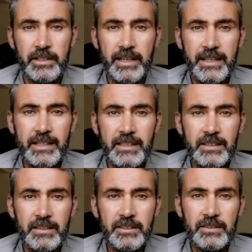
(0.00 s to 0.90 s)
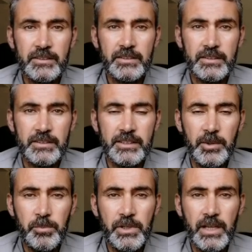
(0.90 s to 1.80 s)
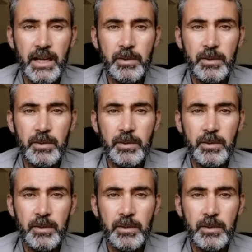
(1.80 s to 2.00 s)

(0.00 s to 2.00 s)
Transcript: लेकिन जब भी